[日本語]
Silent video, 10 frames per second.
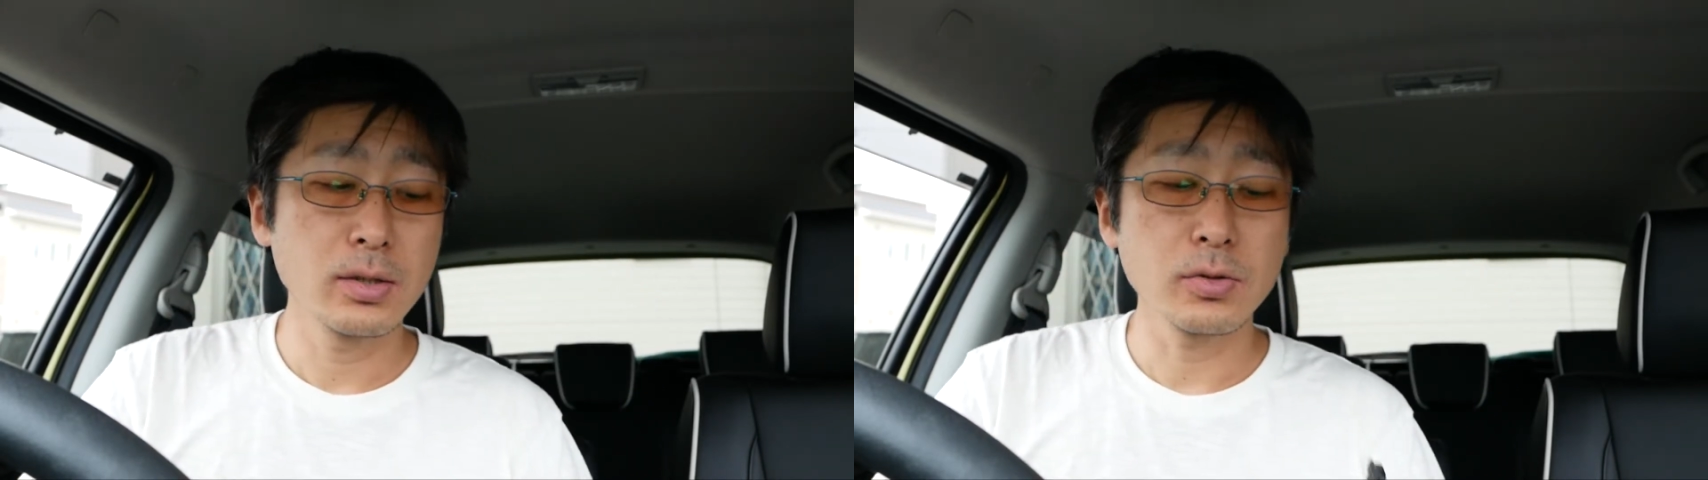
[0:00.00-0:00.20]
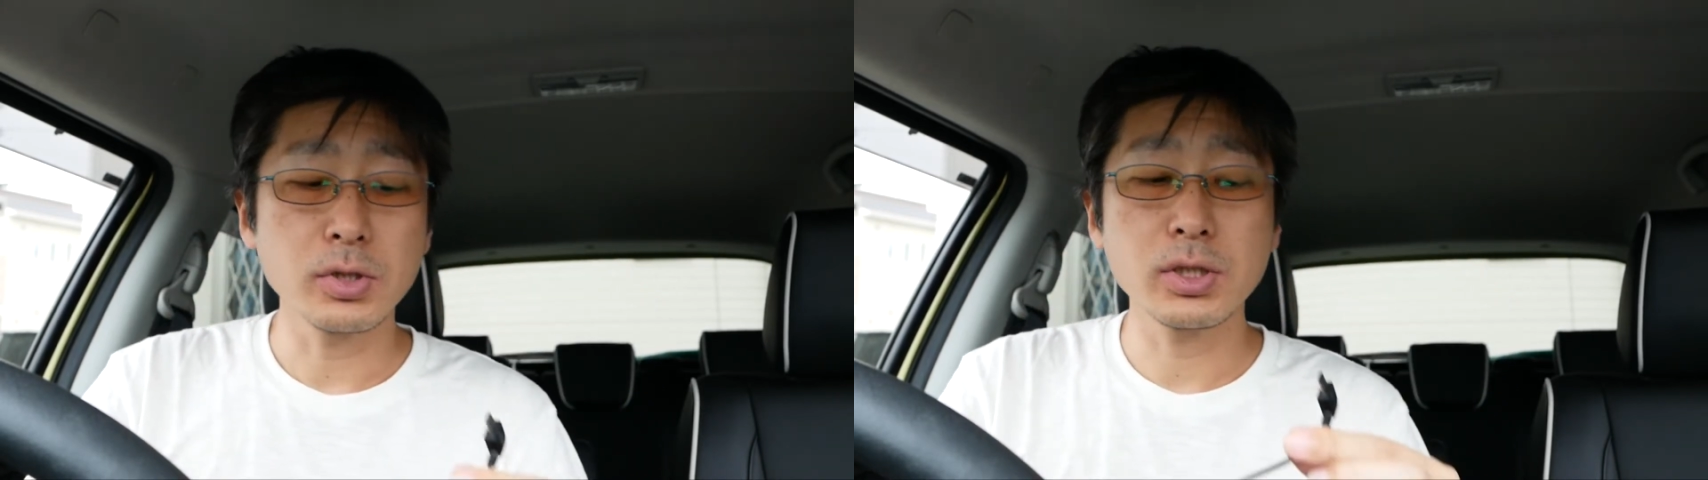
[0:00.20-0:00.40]

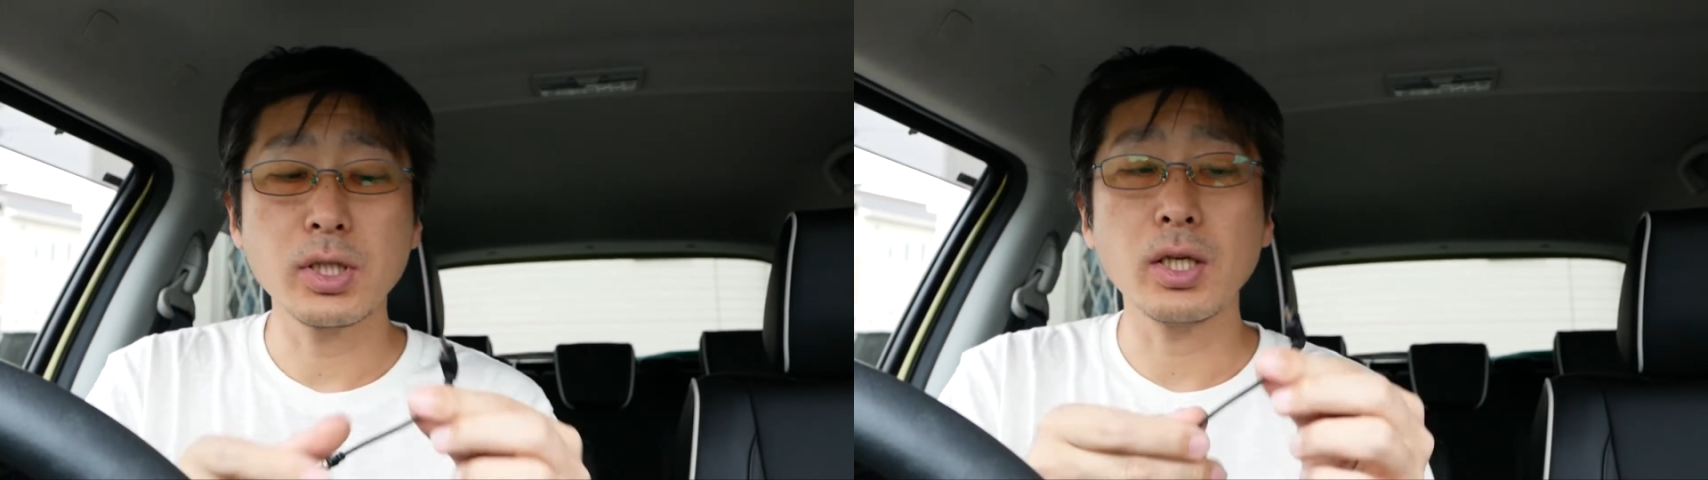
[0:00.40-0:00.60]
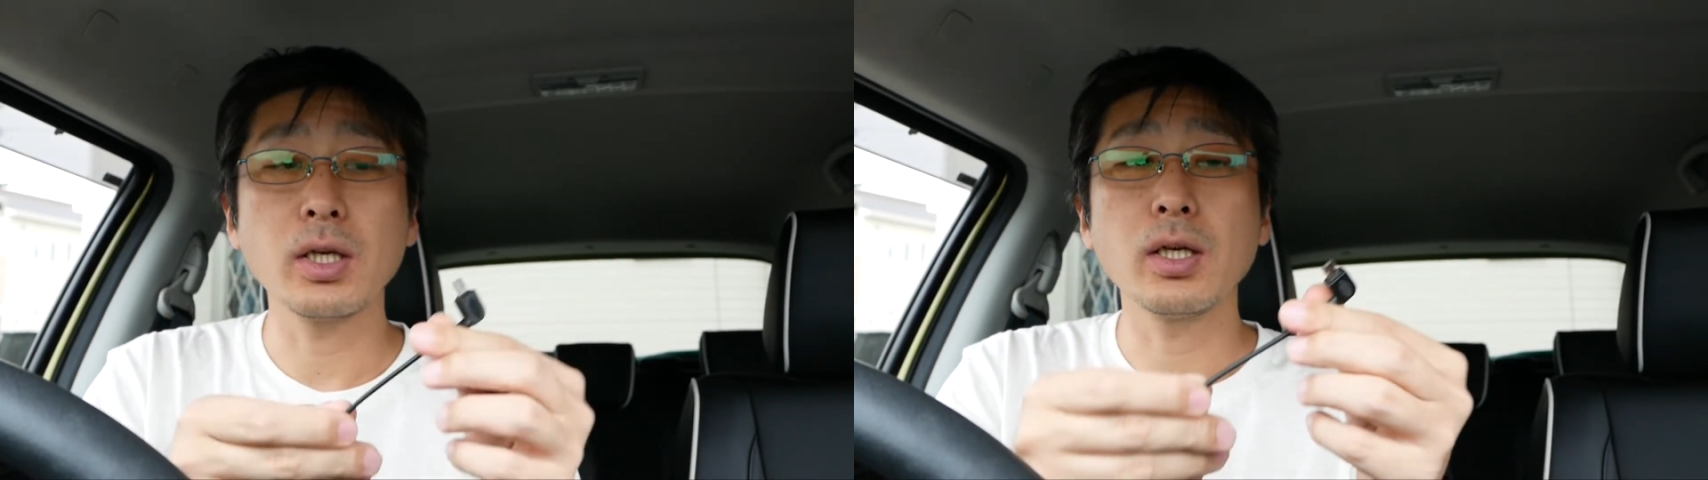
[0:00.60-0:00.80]
そし
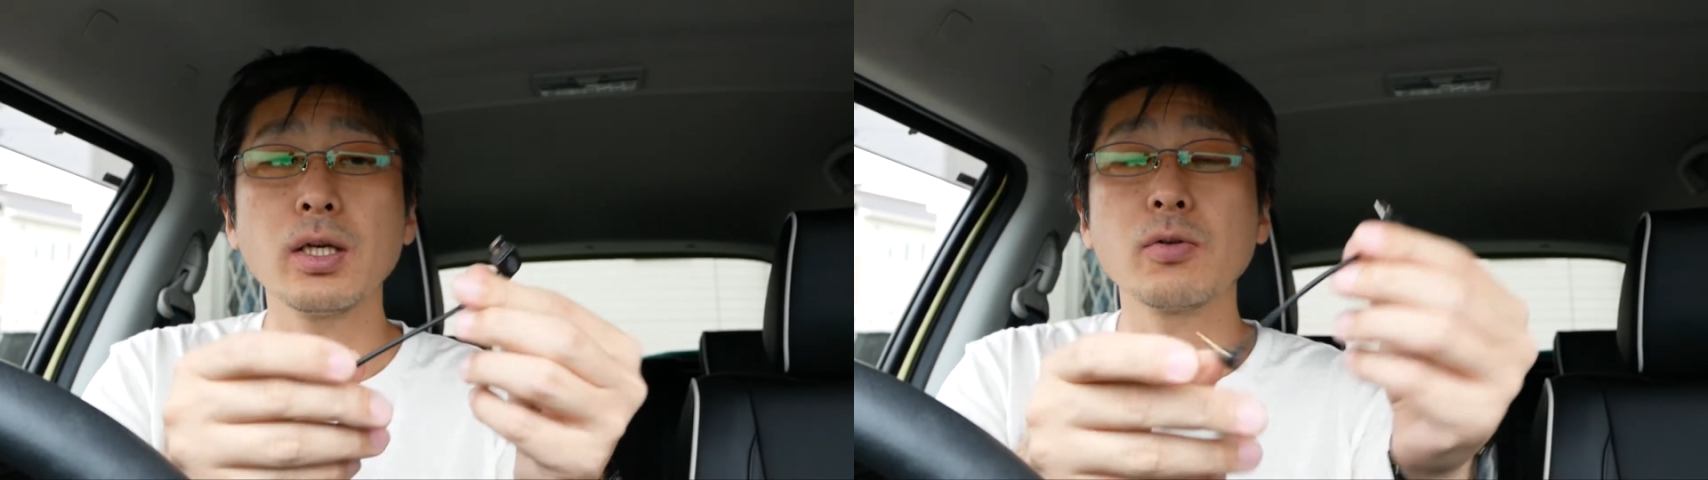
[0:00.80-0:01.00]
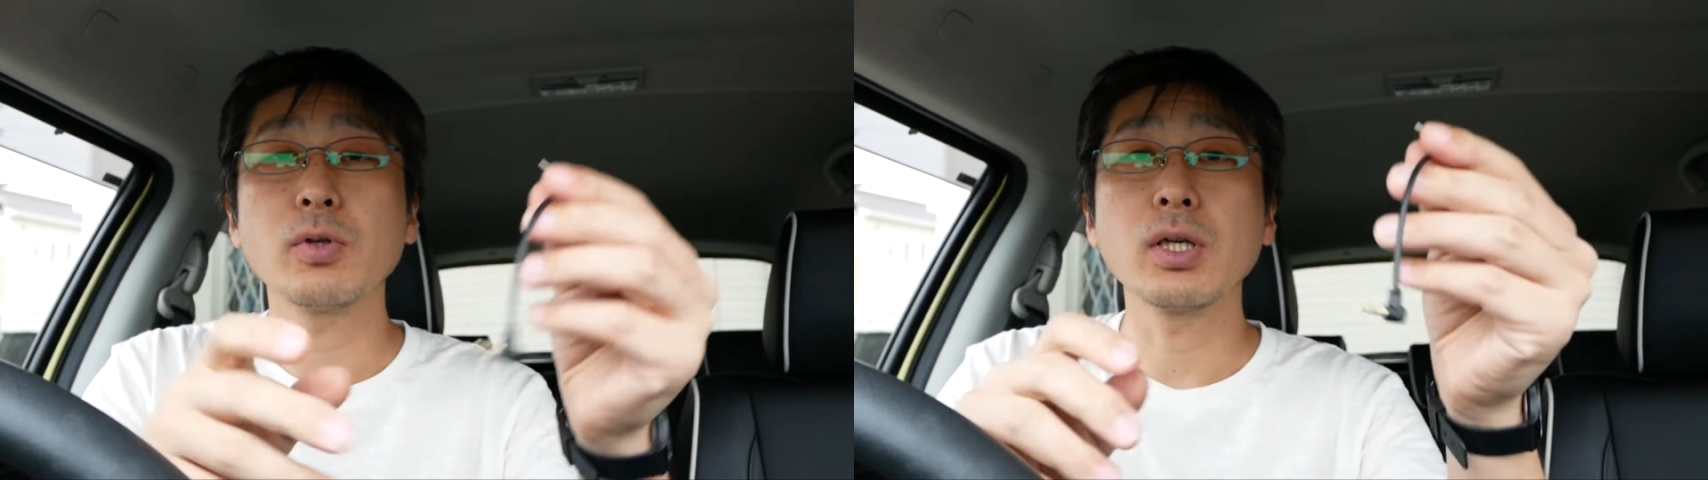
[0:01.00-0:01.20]
て、
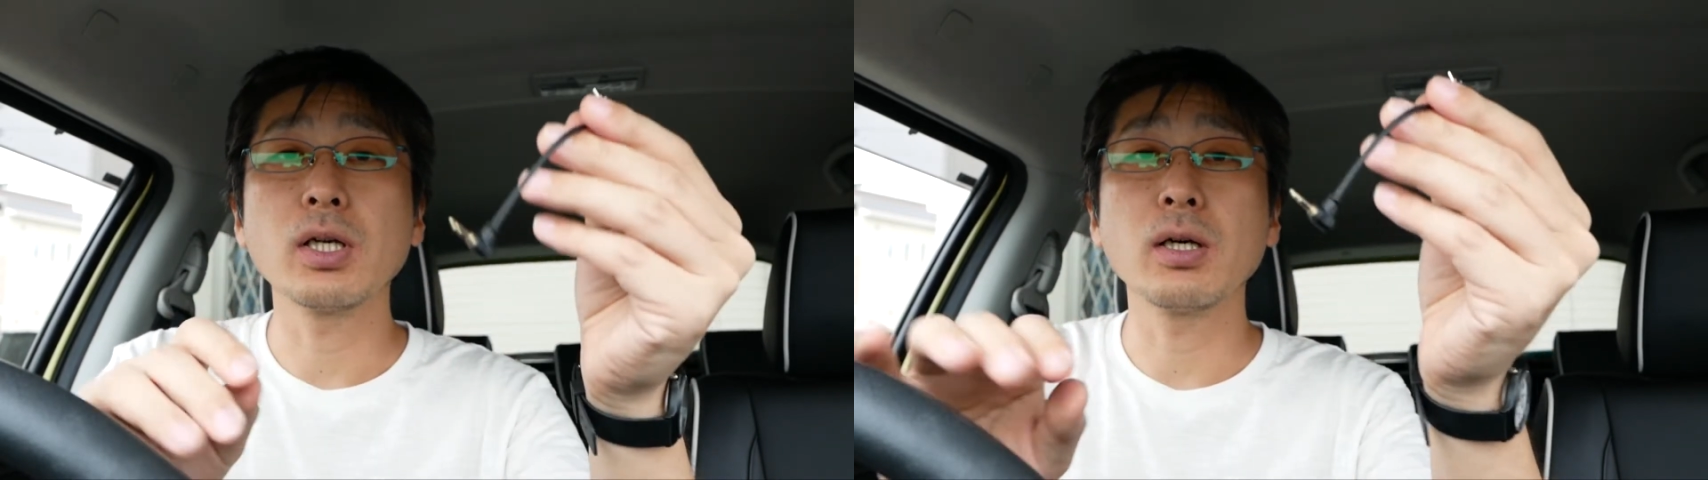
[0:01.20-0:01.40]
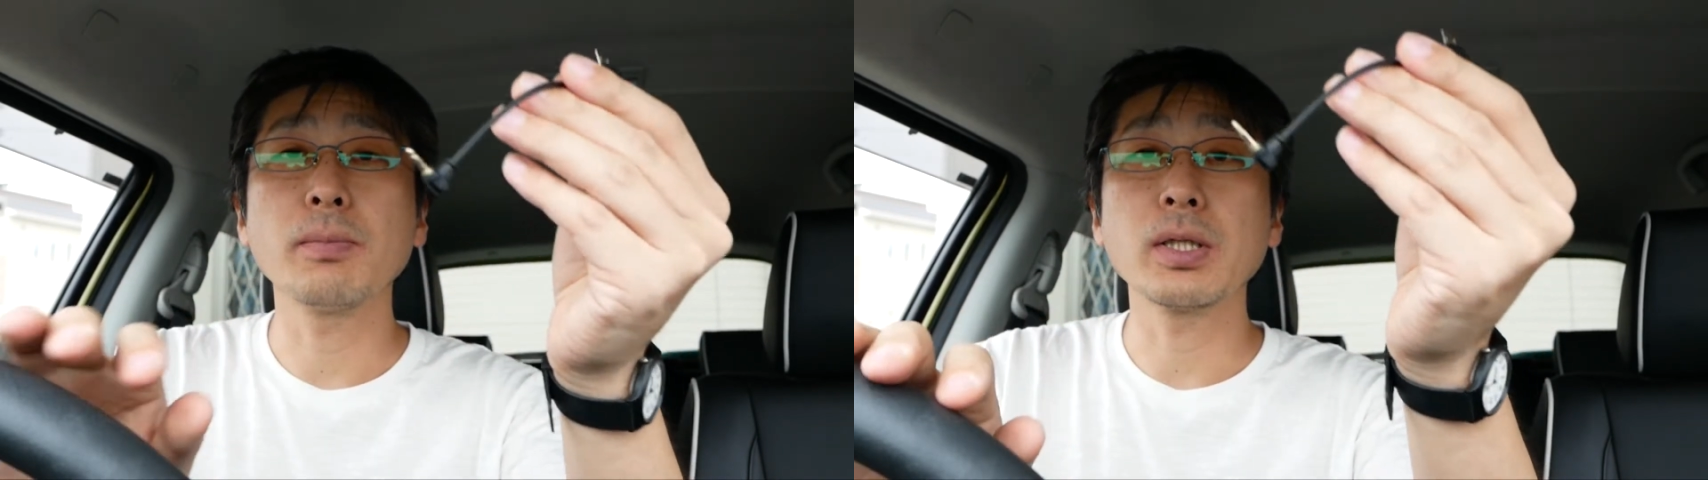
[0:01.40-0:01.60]
えー、これが